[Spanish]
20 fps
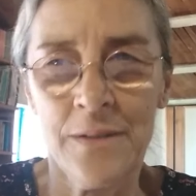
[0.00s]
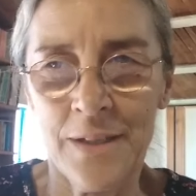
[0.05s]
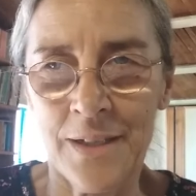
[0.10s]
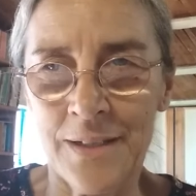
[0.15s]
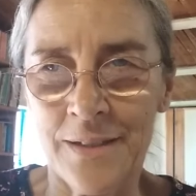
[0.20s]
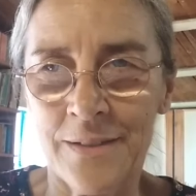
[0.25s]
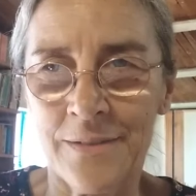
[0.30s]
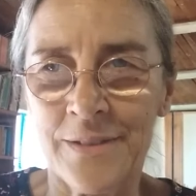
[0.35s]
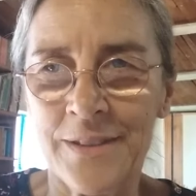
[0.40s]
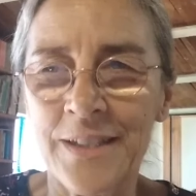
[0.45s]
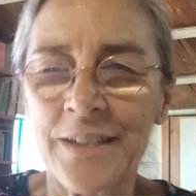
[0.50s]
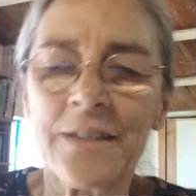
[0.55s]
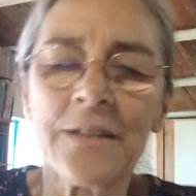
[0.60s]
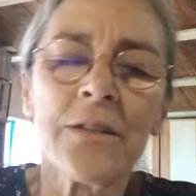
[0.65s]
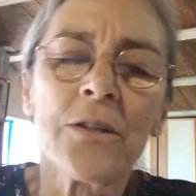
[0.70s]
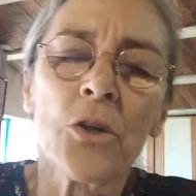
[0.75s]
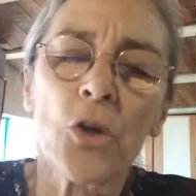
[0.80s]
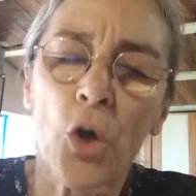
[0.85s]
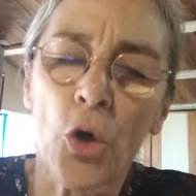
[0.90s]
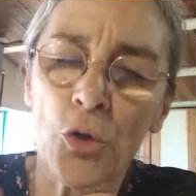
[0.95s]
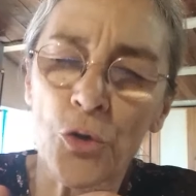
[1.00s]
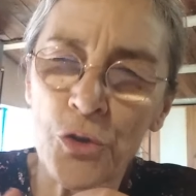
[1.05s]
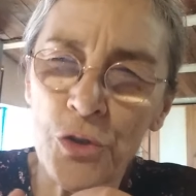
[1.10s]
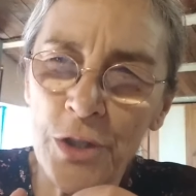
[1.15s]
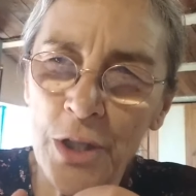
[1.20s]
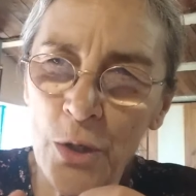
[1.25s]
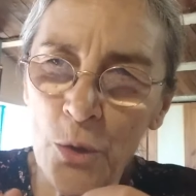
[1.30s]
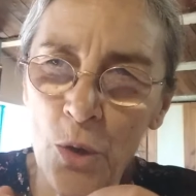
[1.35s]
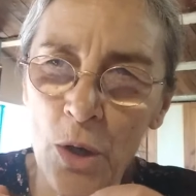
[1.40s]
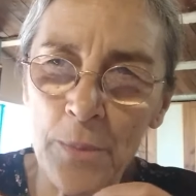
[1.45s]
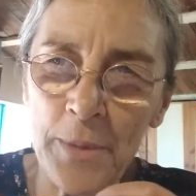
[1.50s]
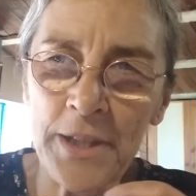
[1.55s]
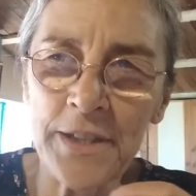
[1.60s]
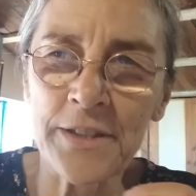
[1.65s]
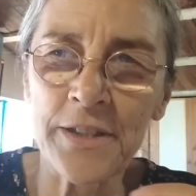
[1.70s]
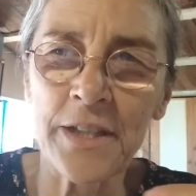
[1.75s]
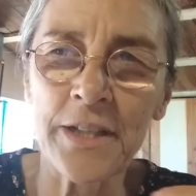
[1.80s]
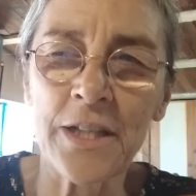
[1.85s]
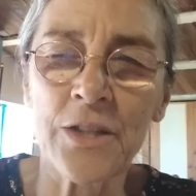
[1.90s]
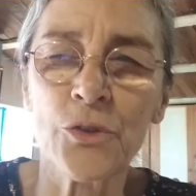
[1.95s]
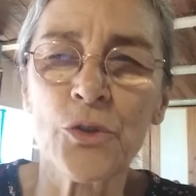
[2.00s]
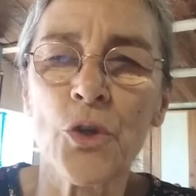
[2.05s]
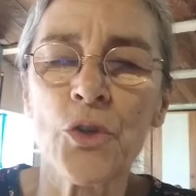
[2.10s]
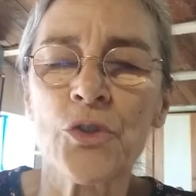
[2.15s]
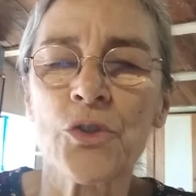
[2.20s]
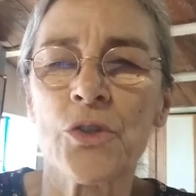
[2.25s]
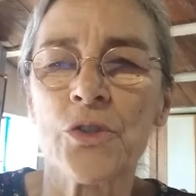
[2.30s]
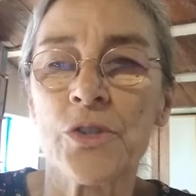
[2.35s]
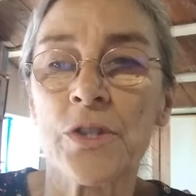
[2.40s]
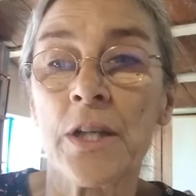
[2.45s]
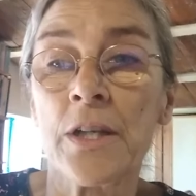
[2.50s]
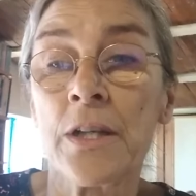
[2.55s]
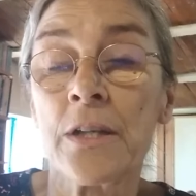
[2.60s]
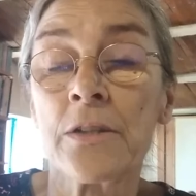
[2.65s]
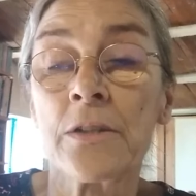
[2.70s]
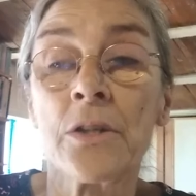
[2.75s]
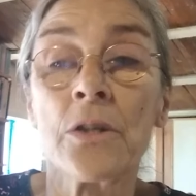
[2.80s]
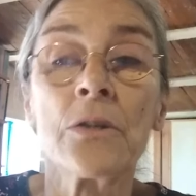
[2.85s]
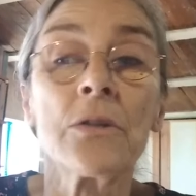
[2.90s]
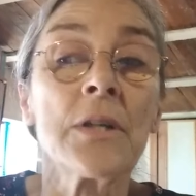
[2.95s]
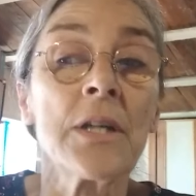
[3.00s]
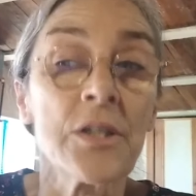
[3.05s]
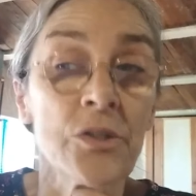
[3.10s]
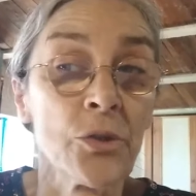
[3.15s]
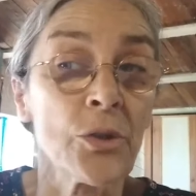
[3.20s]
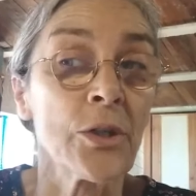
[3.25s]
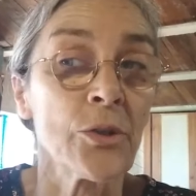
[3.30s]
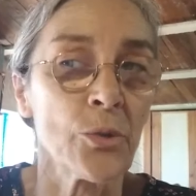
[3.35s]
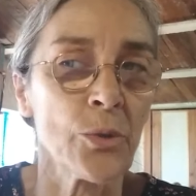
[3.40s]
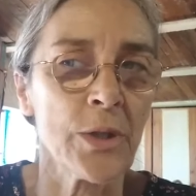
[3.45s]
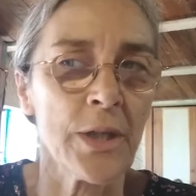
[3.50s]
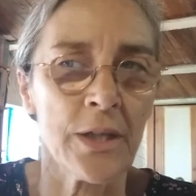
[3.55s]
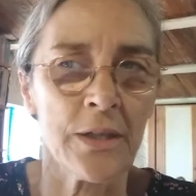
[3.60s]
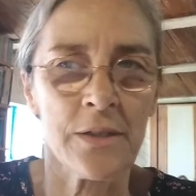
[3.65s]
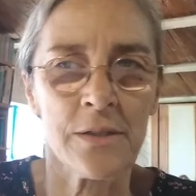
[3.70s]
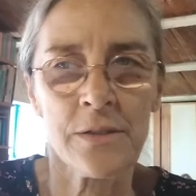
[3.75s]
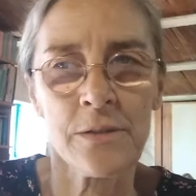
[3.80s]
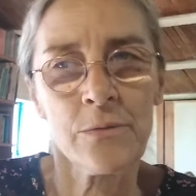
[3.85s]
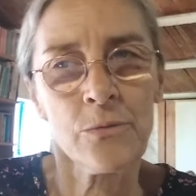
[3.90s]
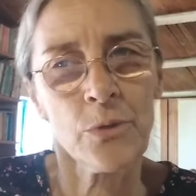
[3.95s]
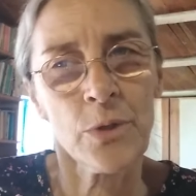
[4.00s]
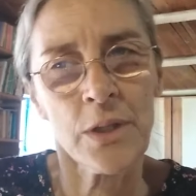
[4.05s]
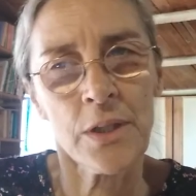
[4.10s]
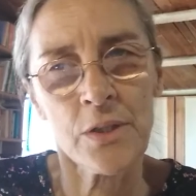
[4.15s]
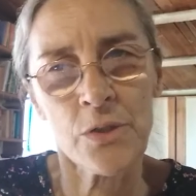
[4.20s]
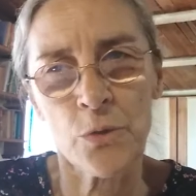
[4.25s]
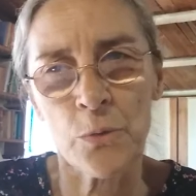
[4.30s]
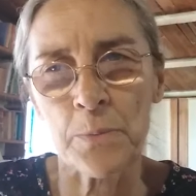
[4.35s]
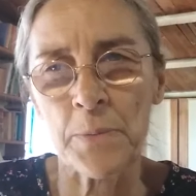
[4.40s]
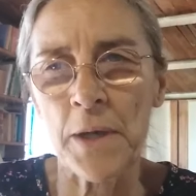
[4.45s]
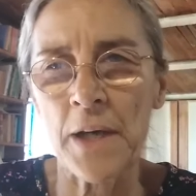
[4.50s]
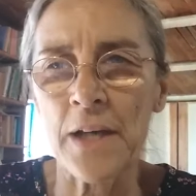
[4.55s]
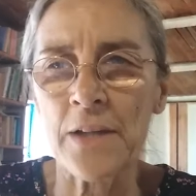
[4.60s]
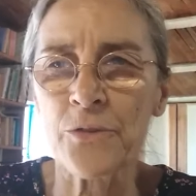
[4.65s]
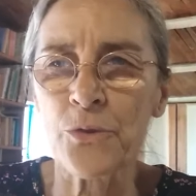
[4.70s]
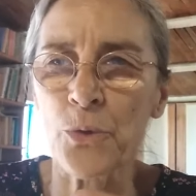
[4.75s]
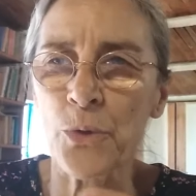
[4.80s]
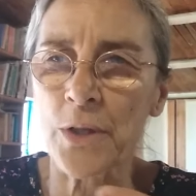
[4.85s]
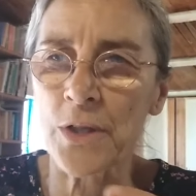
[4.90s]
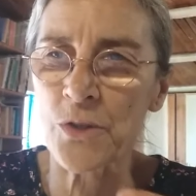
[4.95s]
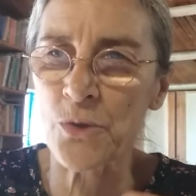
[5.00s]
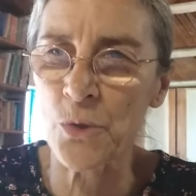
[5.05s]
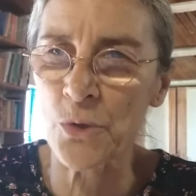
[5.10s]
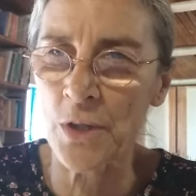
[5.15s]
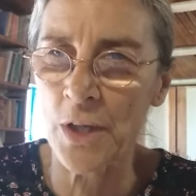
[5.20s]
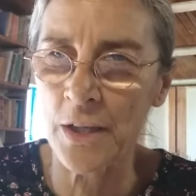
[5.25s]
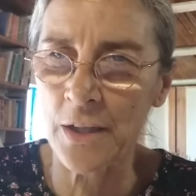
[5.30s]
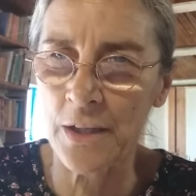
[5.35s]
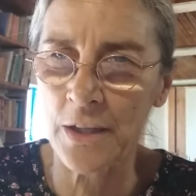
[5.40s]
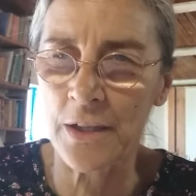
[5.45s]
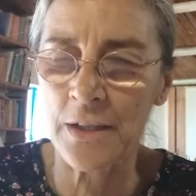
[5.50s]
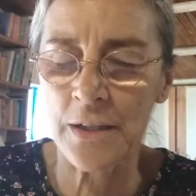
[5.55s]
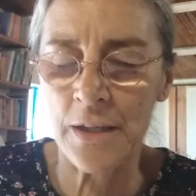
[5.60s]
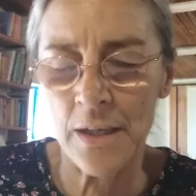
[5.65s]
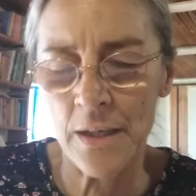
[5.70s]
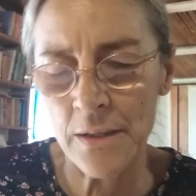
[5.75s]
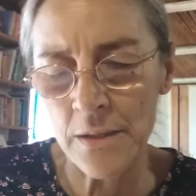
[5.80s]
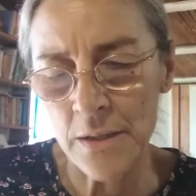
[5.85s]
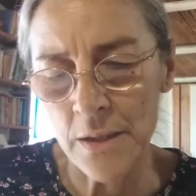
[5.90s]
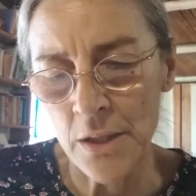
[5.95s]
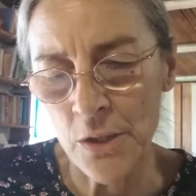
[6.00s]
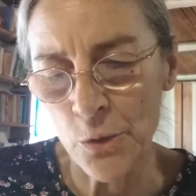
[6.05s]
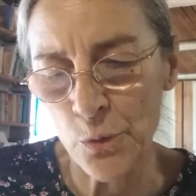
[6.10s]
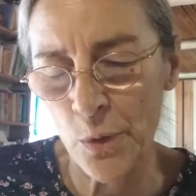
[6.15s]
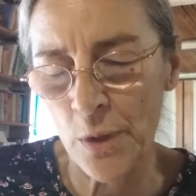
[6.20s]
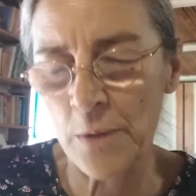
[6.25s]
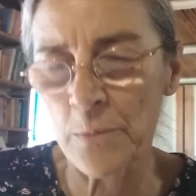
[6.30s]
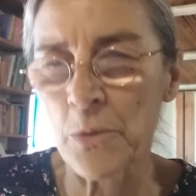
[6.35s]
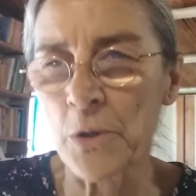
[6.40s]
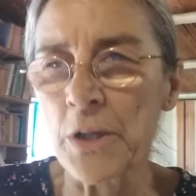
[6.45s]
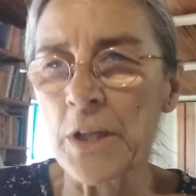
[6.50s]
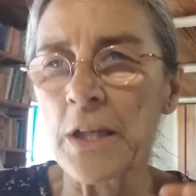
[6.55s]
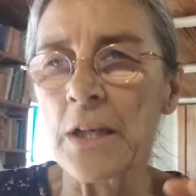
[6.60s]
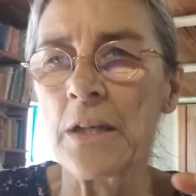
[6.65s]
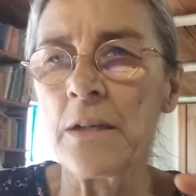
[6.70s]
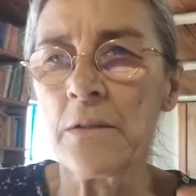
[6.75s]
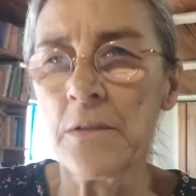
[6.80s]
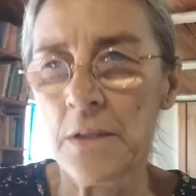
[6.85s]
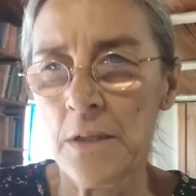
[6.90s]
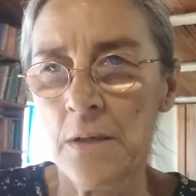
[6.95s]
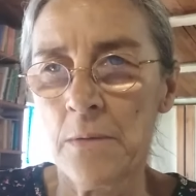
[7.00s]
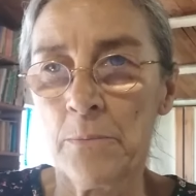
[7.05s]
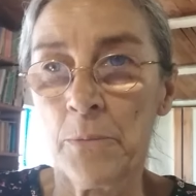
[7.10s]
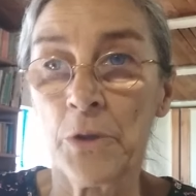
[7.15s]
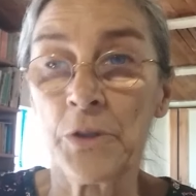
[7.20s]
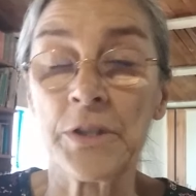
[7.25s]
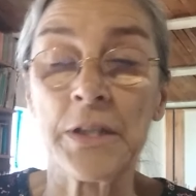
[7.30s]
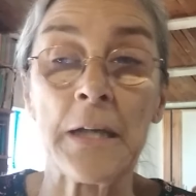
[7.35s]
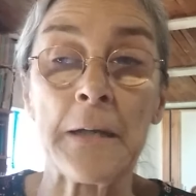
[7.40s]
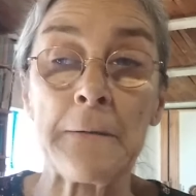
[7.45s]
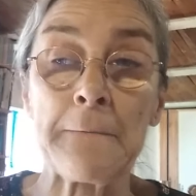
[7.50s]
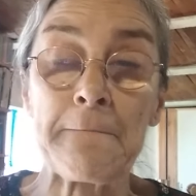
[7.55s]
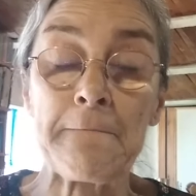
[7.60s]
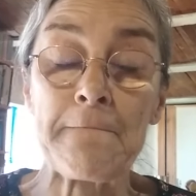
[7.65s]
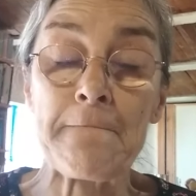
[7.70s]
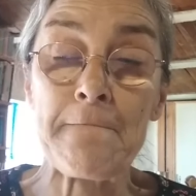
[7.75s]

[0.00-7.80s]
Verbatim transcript: En ti continúa manteniendo y sosteniendo eso que tú quieres. quieres tu paz, quieres tu tranquilidad, tu armonía, ponte ahí.